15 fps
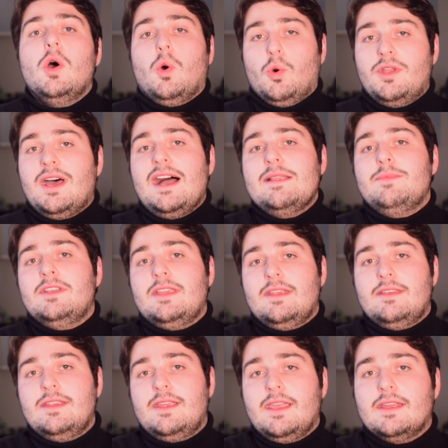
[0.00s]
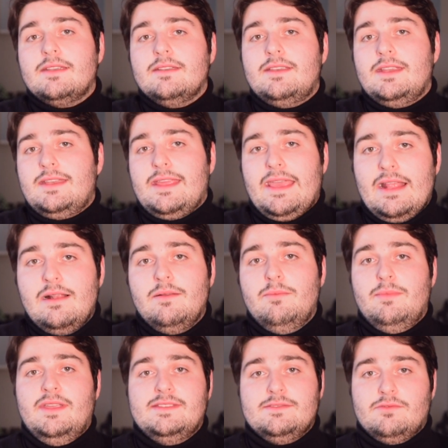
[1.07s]
oder halt mit der integrierten
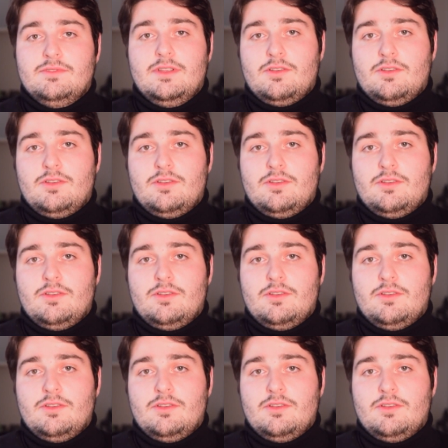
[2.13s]
TTL-Messung.